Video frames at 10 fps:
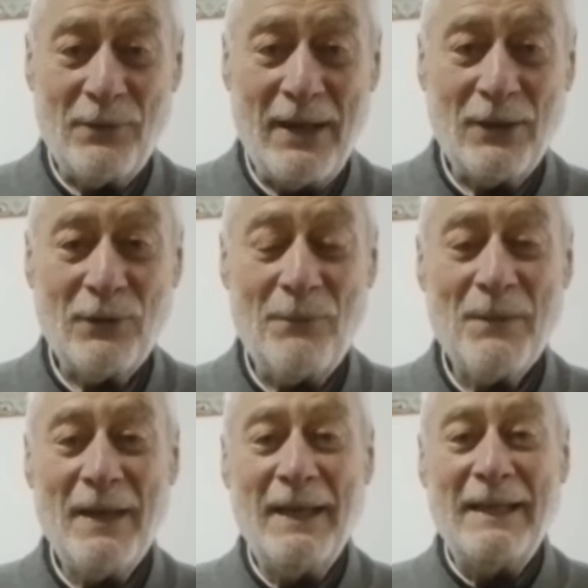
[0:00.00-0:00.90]
esto.
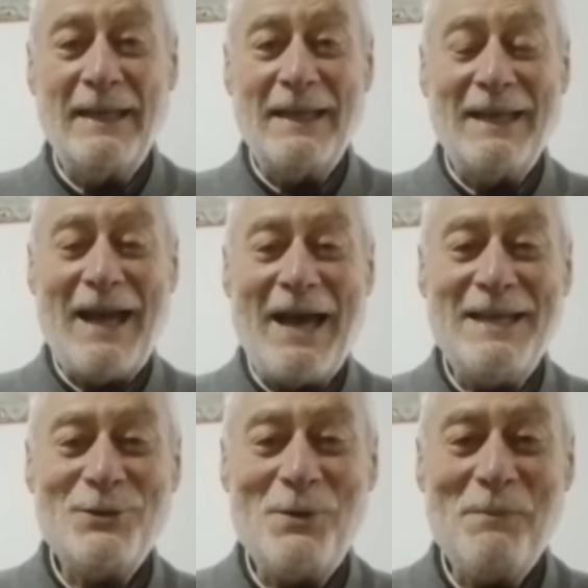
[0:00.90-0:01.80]
Y
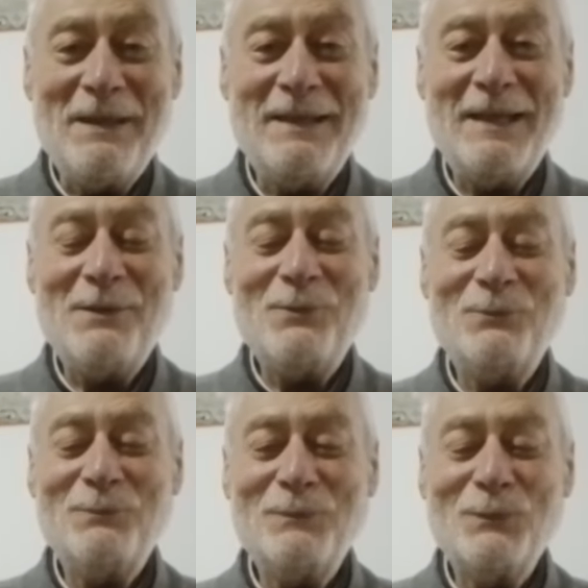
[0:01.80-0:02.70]
ahí yo inventé
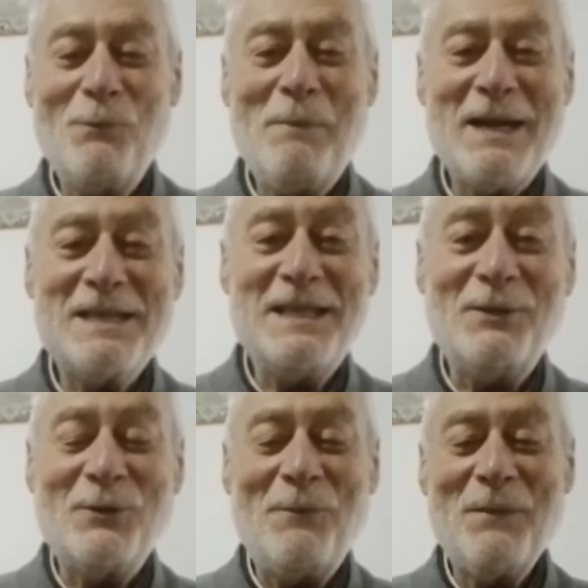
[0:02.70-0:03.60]
un,
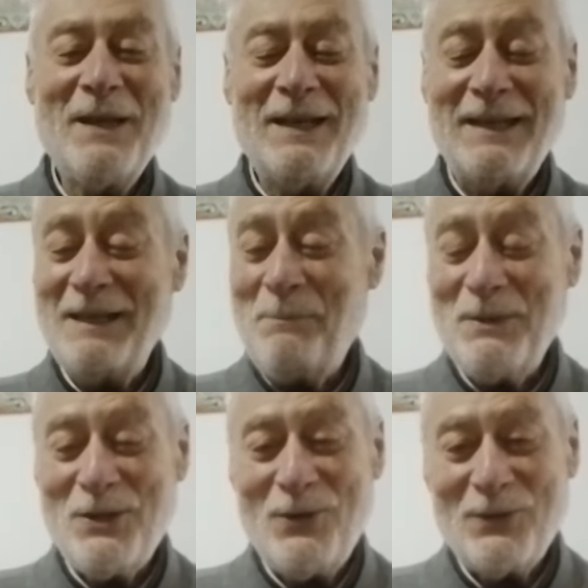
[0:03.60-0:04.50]
versito que
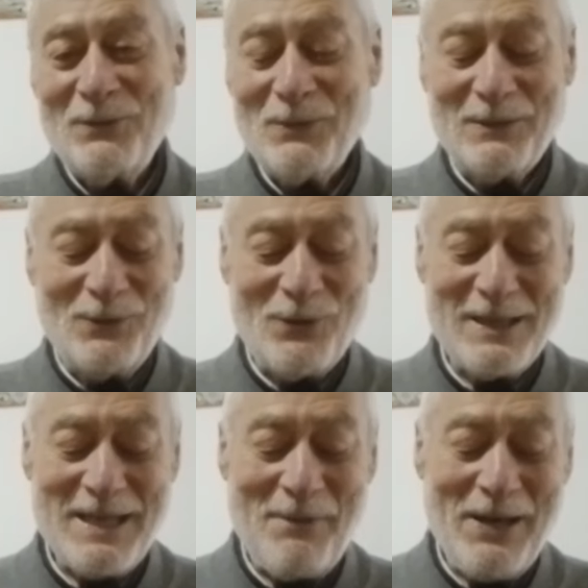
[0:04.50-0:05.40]
después se lo,
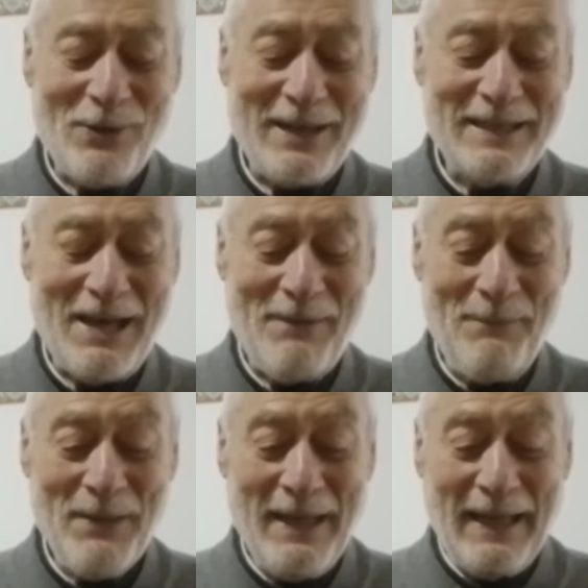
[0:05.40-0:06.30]
rezaba y lo cantaba,
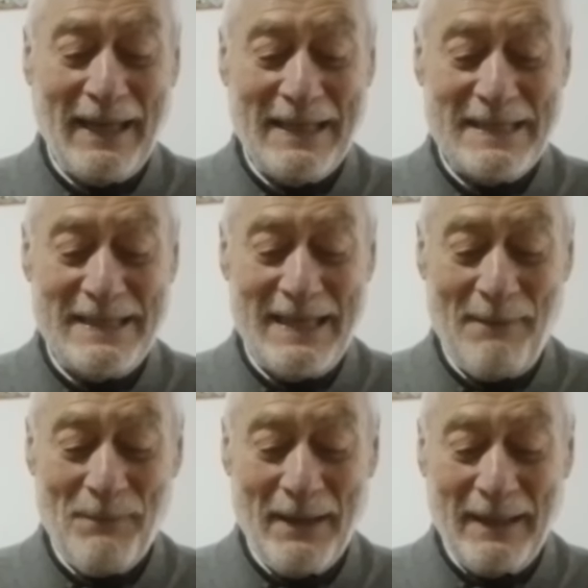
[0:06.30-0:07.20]
que
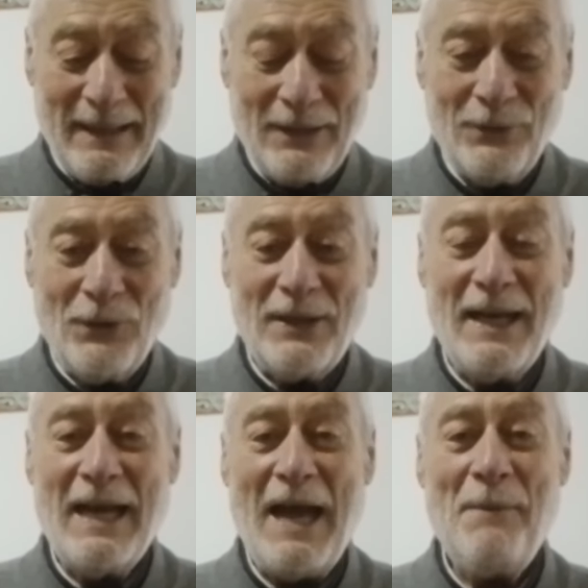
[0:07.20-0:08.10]
decía, no
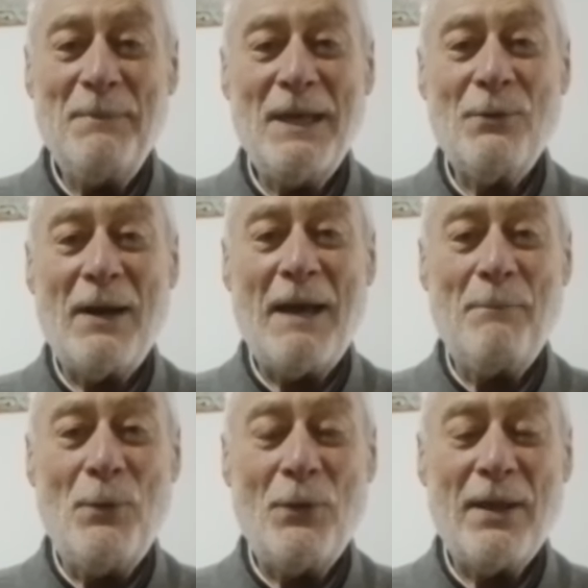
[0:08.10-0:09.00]
tengas miedo a la
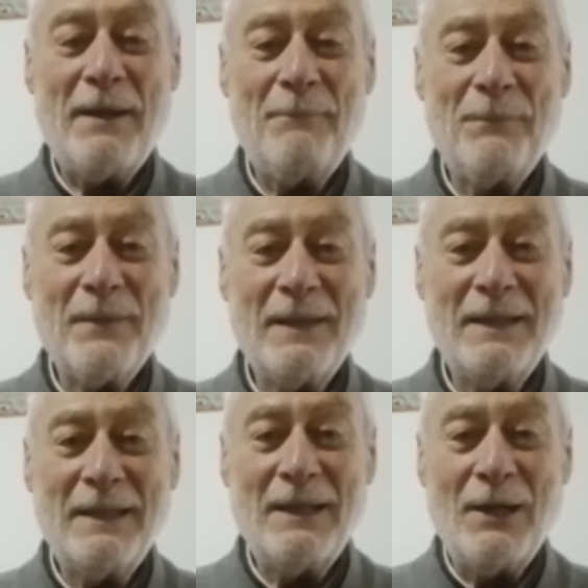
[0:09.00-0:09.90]
poda
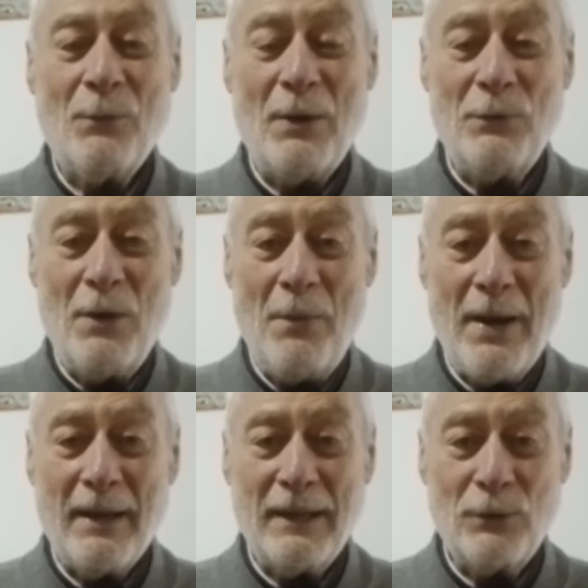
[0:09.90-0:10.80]
cuando es
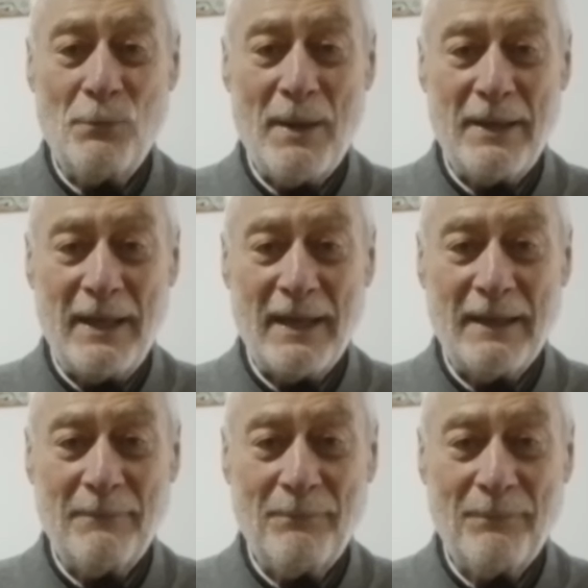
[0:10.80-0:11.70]
verde tu madera.